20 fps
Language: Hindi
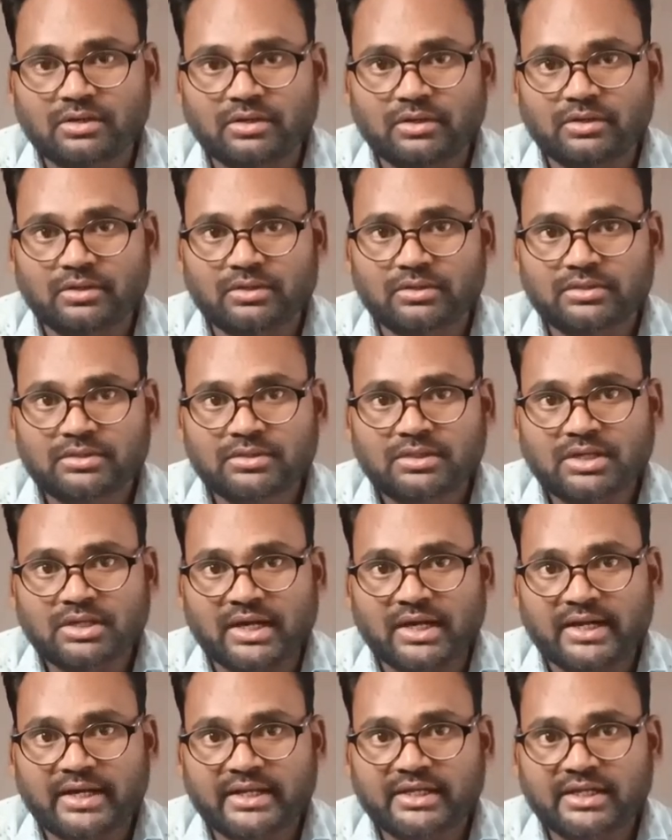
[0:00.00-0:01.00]
और
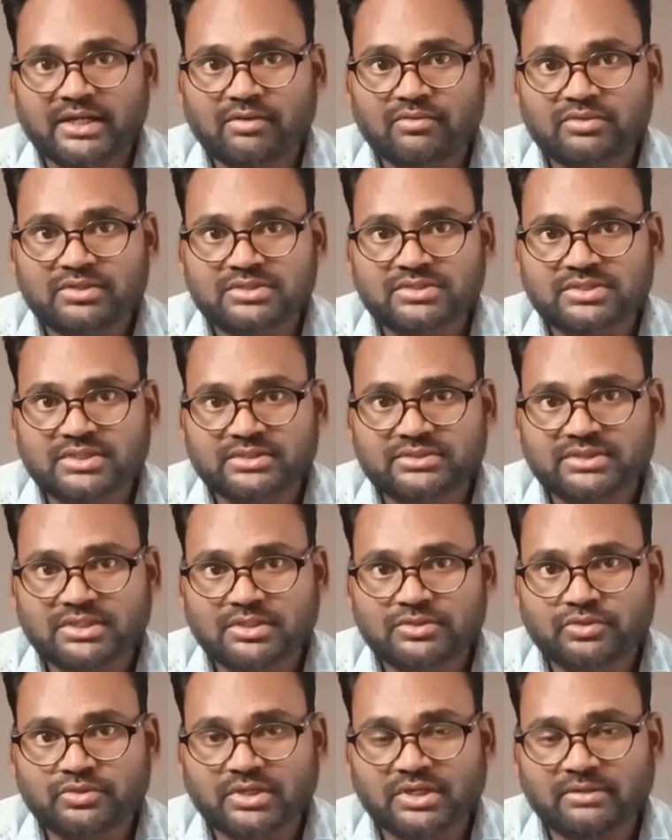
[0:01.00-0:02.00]
अंडरग्राउंड
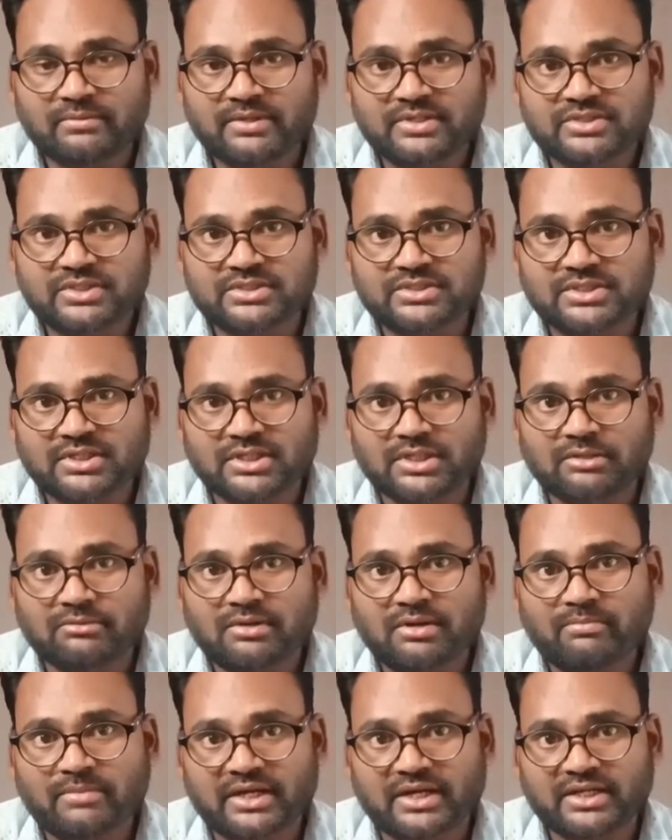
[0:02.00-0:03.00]
कंस्ट्रक्शन जो रेलवे स्टेशन का
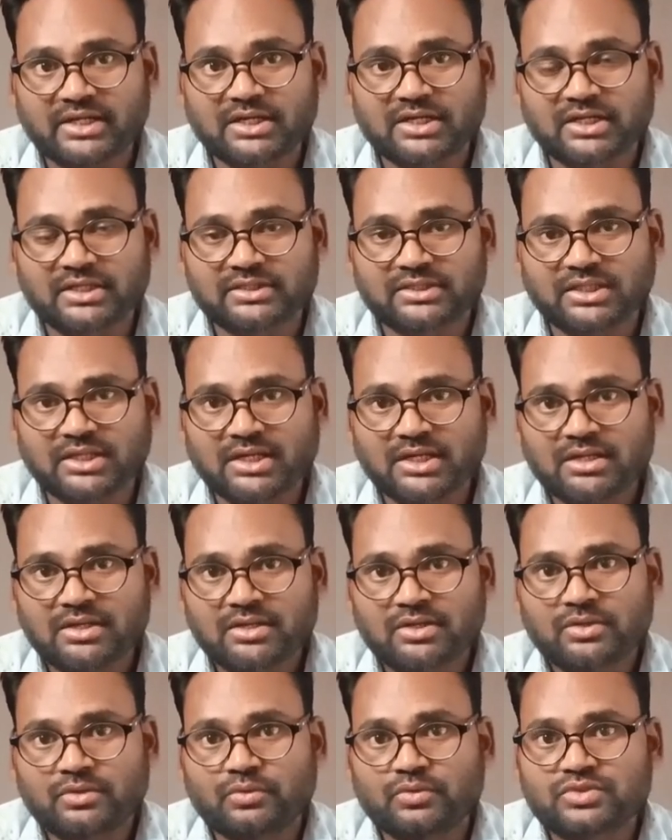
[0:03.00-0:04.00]
वहाँ मार्केट लगता है
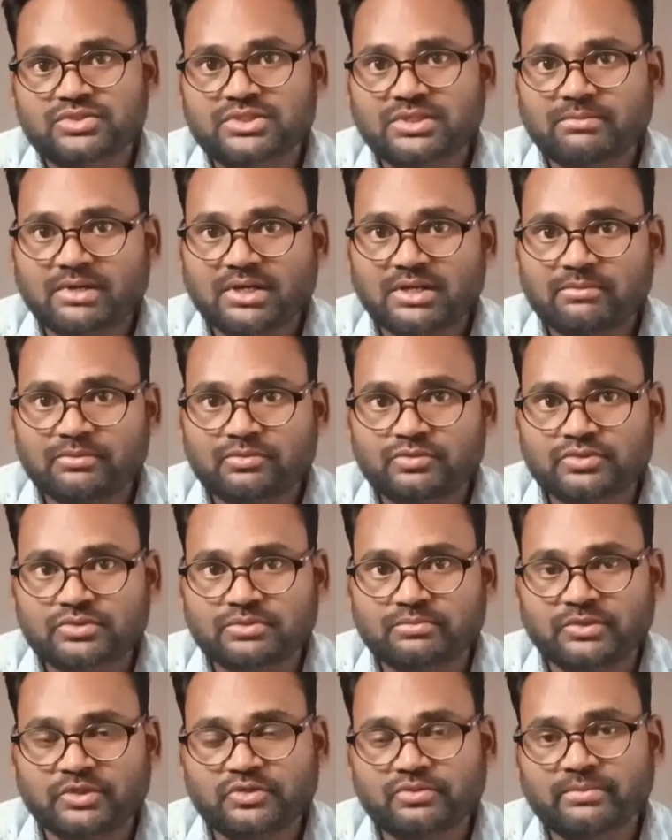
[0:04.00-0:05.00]
उसके बारे में
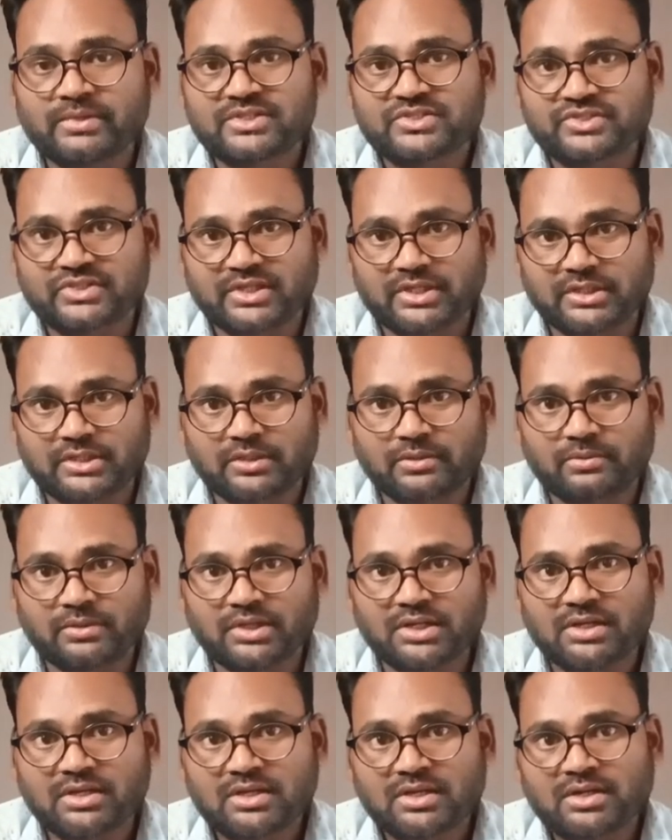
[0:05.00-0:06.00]
कुछ वीडियो मैं शेयर
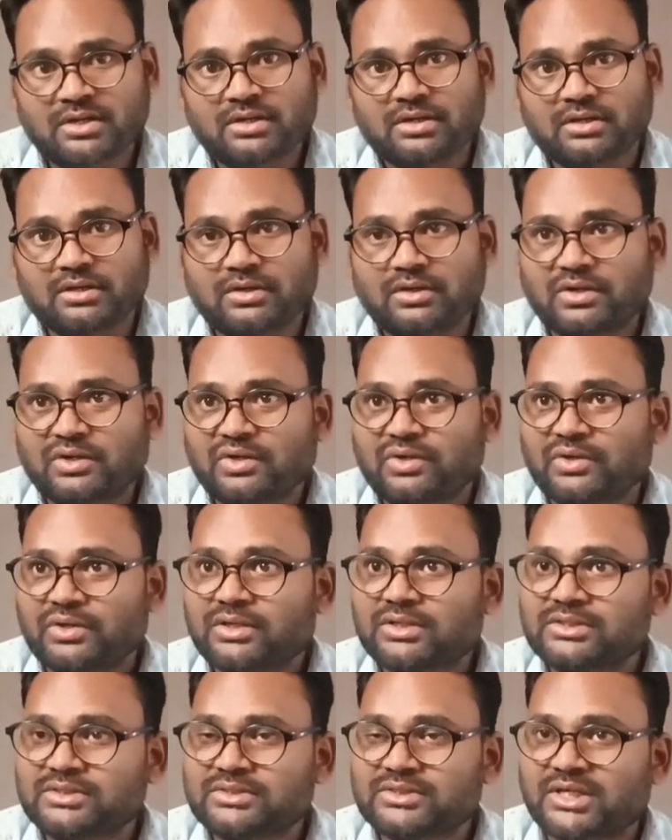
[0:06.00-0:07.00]
करूँगा और
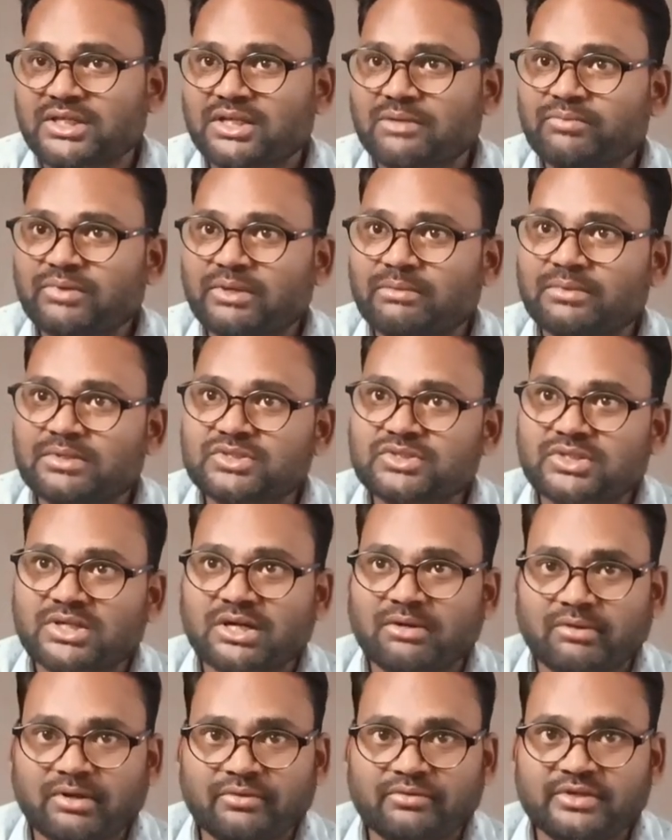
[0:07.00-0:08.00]
ज़्यादा फेमस तो
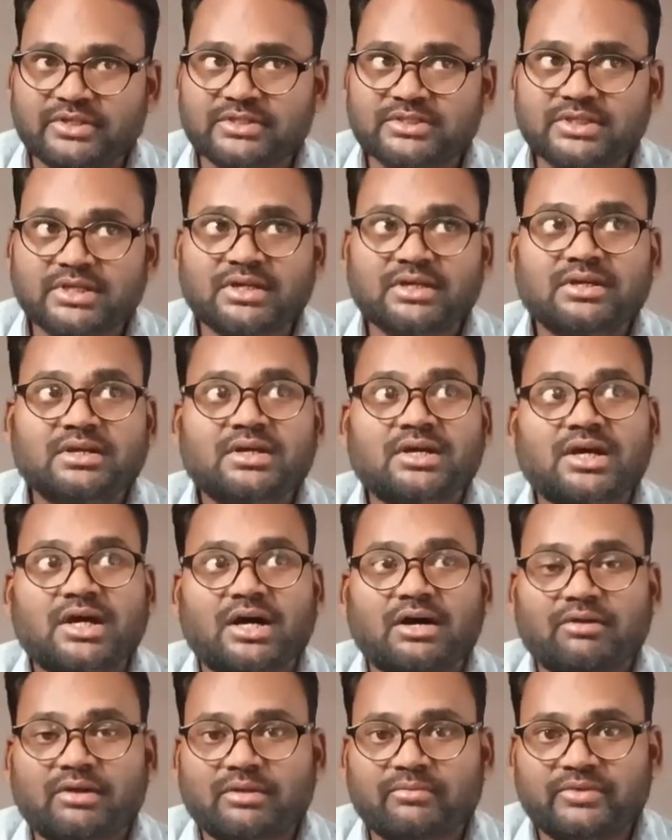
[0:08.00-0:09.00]
हावड़ा ब्रिज है
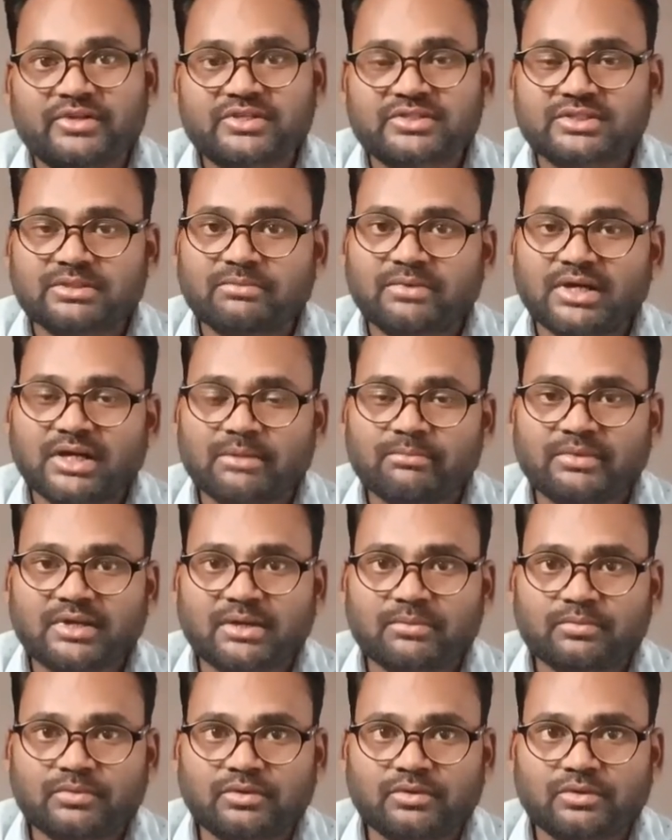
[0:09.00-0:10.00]
हावड़ा ब्रिज के बारे में
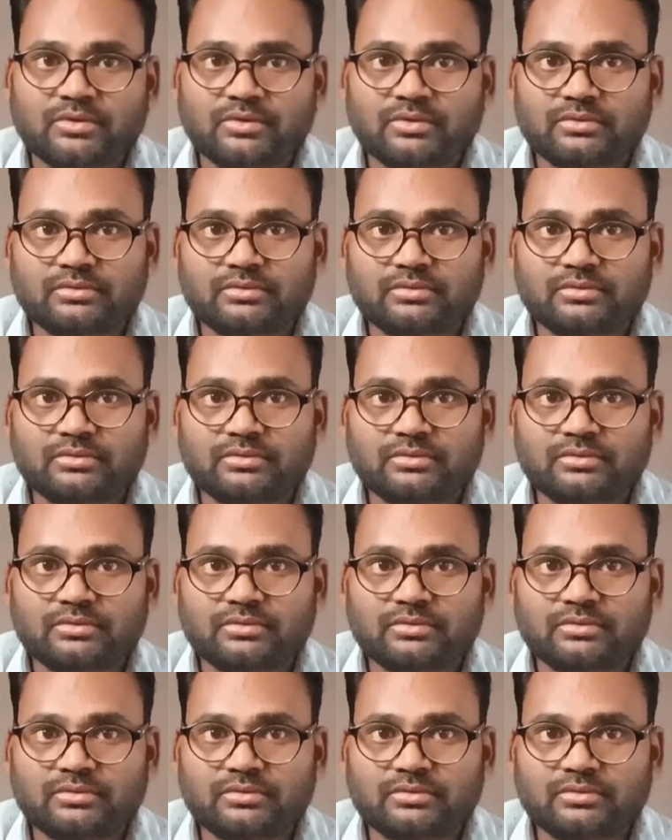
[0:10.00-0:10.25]
आपको